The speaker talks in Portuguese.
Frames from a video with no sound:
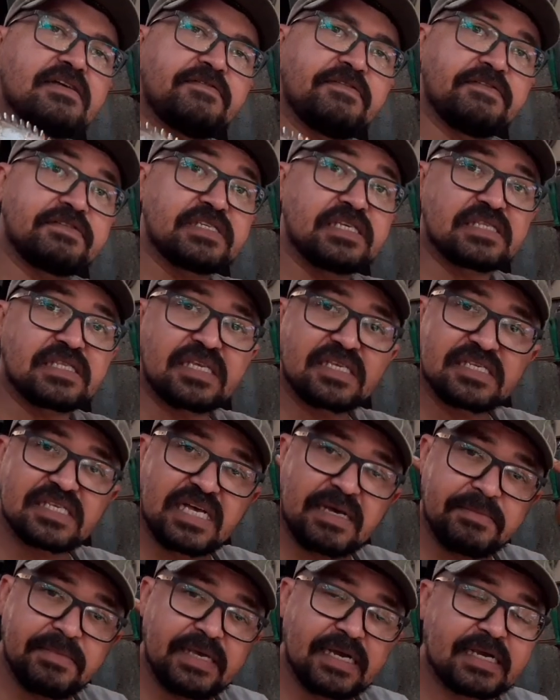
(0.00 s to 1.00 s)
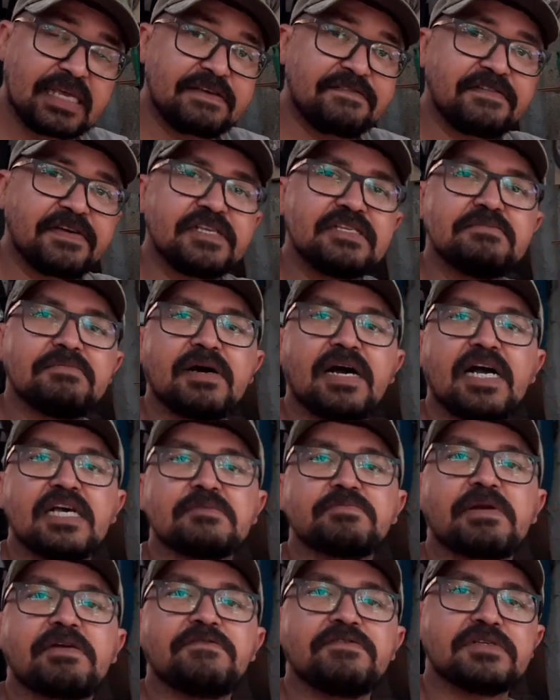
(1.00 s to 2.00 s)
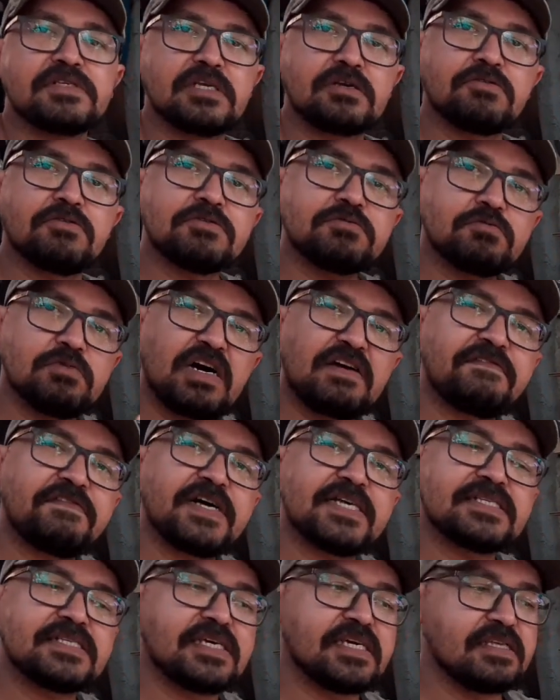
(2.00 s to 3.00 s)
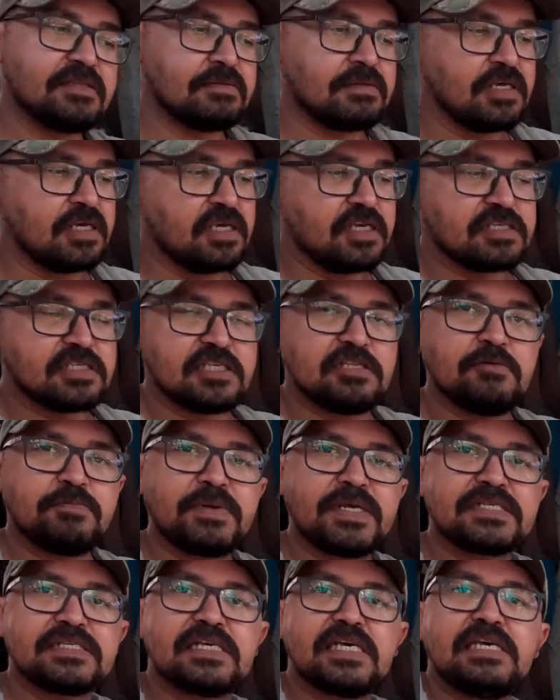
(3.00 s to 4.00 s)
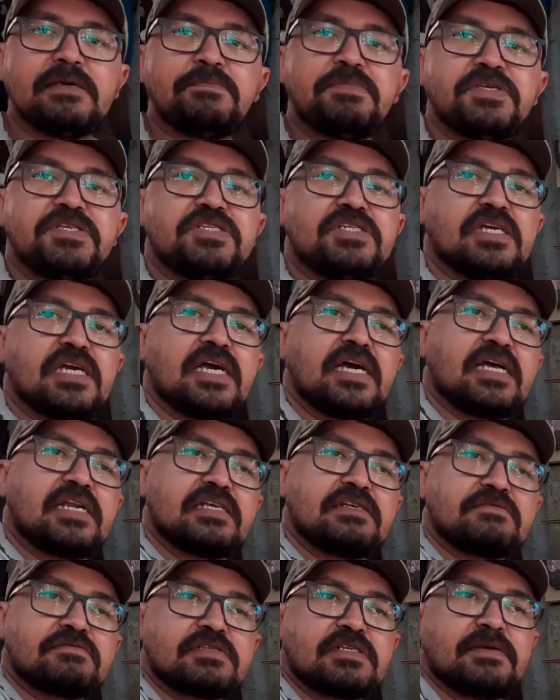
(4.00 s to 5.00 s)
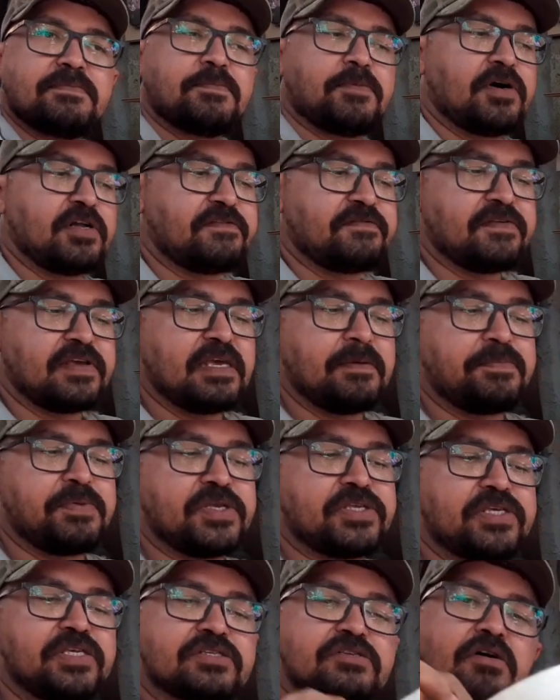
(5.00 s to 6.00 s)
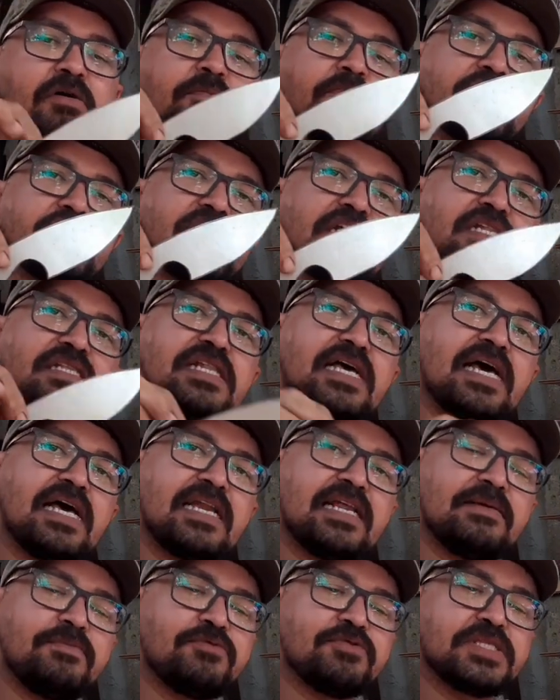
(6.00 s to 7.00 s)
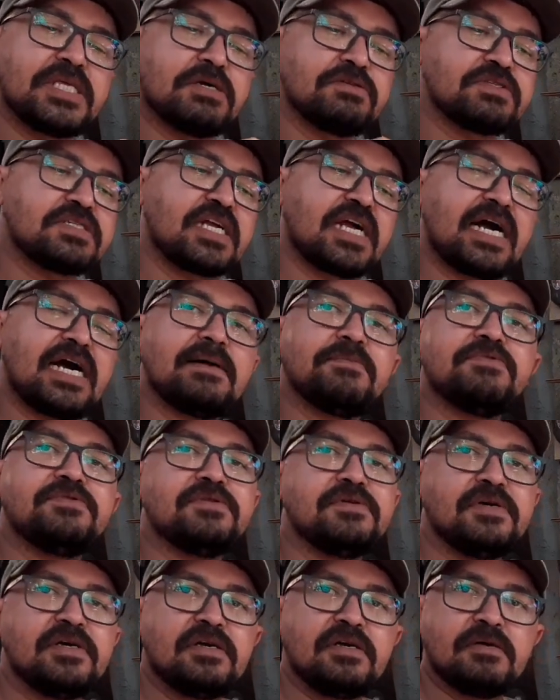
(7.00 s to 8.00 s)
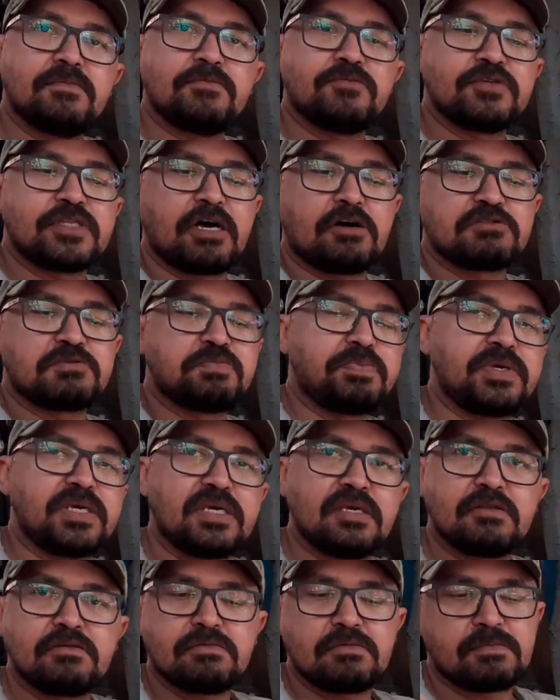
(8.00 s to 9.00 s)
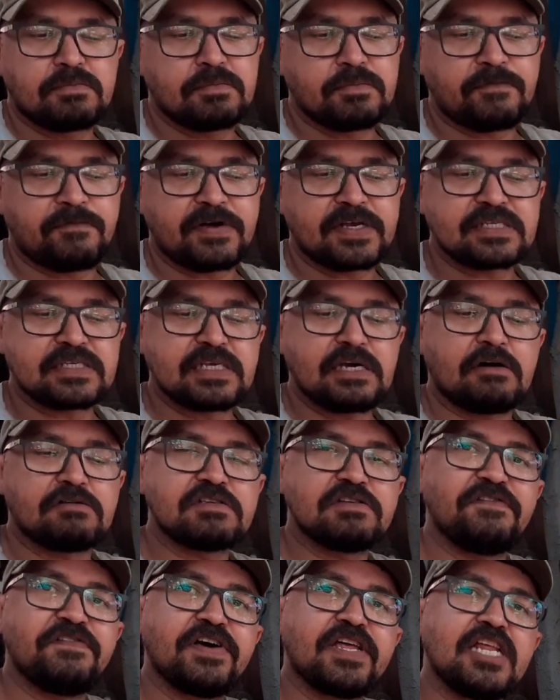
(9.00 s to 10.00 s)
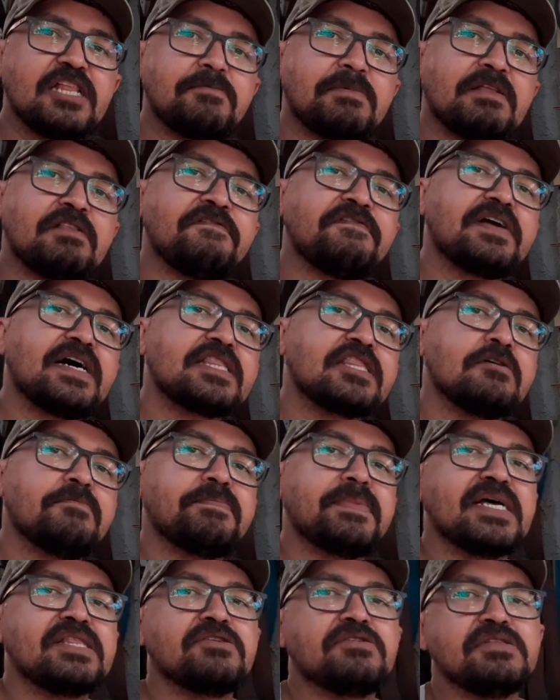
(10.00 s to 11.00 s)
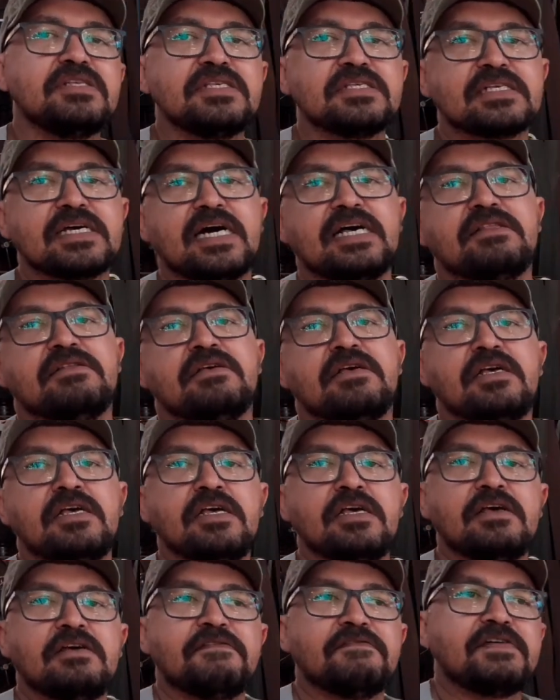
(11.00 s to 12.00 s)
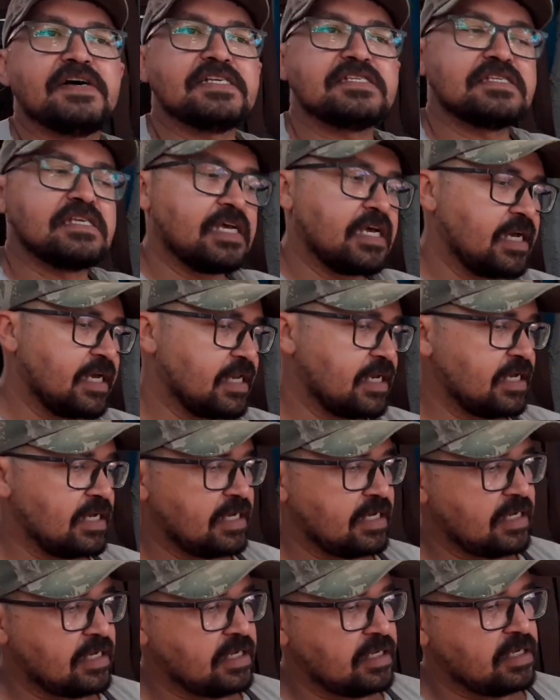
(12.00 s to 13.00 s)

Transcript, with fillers: você tem que saber a que vende mais para você continuar fazendo. Você não precisa repetir ela. Você pode repetir só o modelo dela e mudar os cabos, mudar os pinos, fazer algo diferente para não ficar tão padronizado. Fazer ela